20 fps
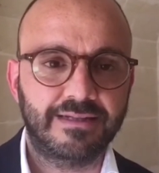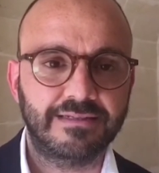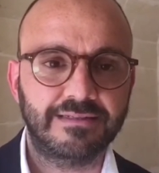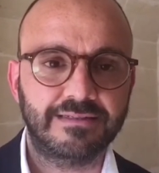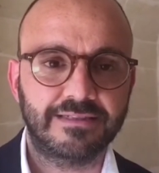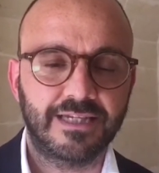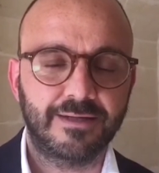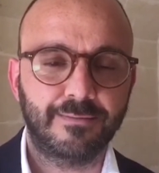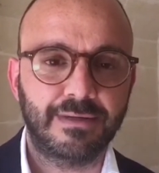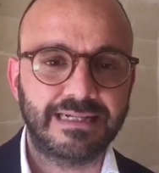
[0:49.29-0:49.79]

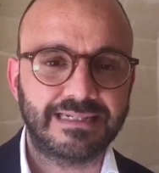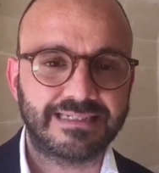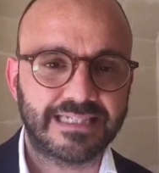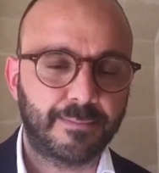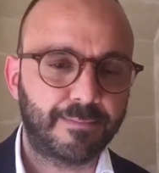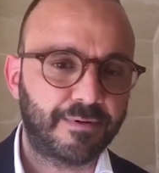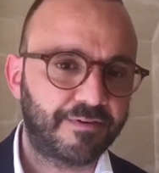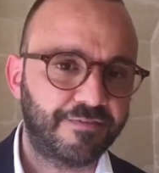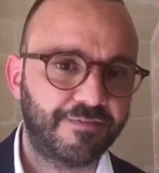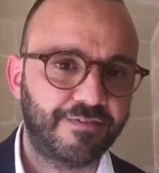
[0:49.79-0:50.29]
insieme il
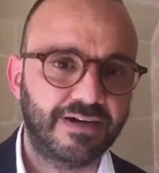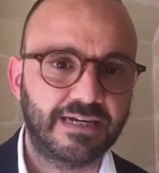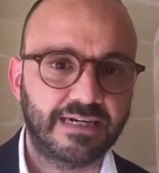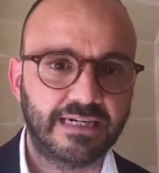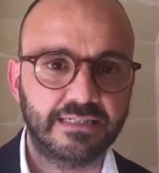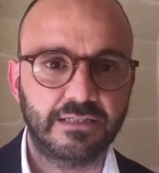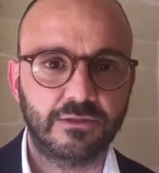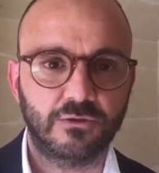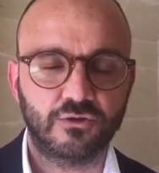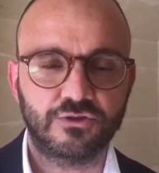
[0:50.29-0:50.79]
saper fare
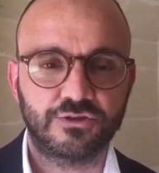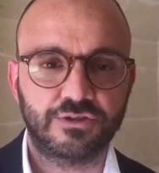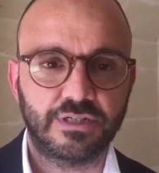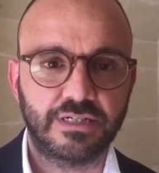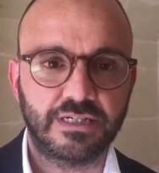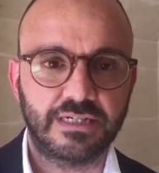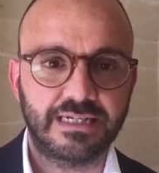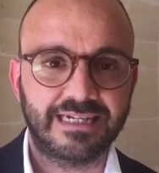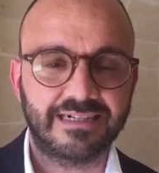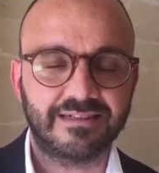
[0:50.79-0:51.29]
dei
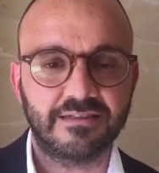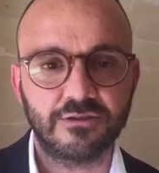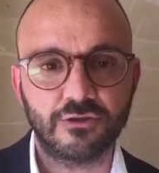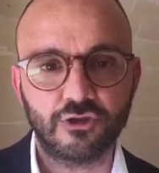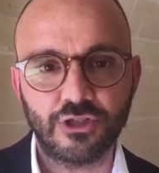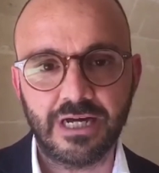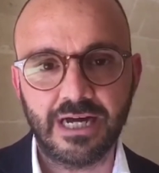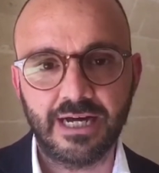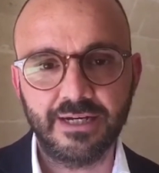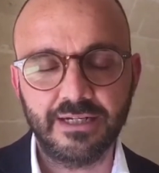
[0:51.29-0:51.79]
nostri
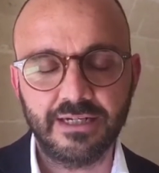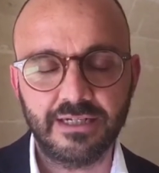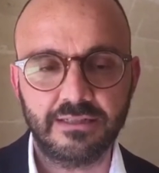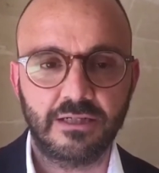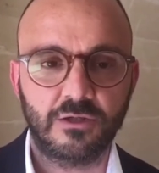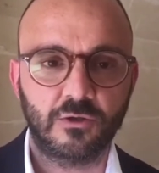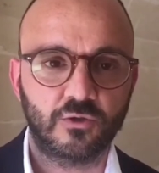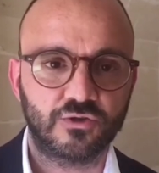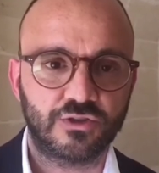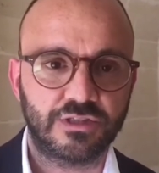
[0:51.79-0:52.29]
artigiani e
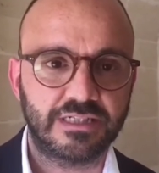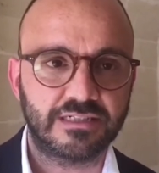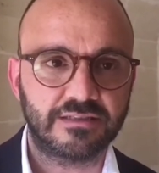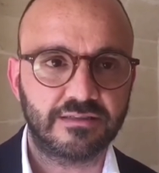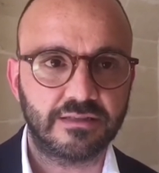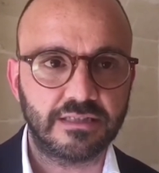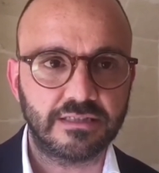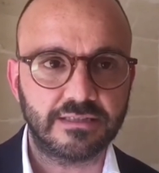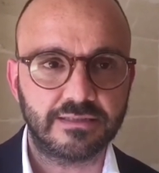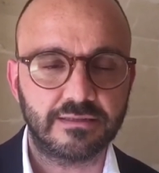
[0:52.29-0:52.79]
dei nostri
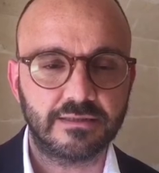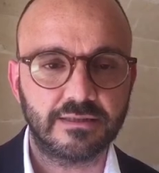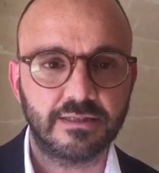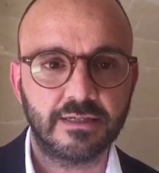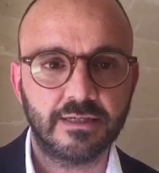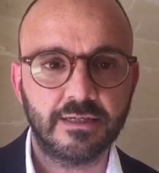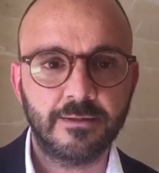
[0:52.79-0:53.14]
artisti.